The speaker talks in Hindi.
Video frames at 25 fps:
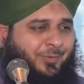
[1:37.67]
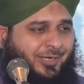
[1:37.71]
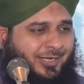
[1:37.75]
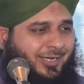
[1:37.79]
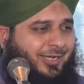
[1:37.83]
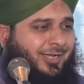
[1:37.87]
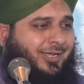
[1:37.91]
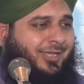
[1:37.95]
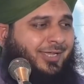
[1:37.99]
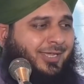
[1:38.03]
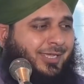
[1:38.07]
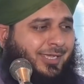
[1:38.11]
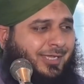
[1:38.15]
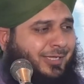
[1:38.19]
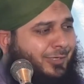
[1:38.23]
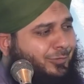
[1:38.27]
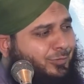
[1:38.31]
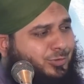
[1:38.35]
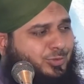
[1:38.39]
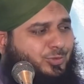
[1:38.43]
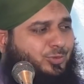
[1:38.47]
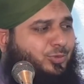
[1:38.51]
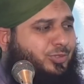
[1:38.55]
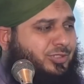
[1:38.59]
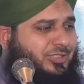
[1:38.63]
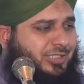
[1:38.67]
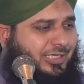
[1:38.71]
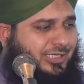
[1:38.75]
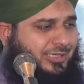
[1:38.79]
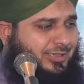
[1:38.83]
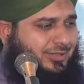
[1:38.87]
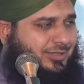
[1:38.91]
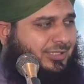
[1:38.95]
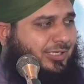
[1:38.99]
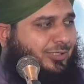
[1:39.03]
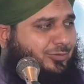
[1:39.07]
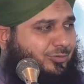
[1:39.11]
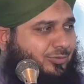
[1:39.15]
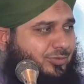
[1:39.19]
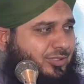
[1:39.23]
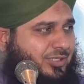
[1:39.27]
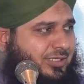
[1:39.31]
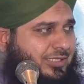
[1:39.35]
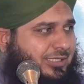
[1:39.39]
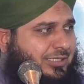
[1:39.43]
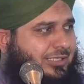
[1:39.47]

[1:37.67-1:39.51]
पक्का है कहा हजूर जानता हूँ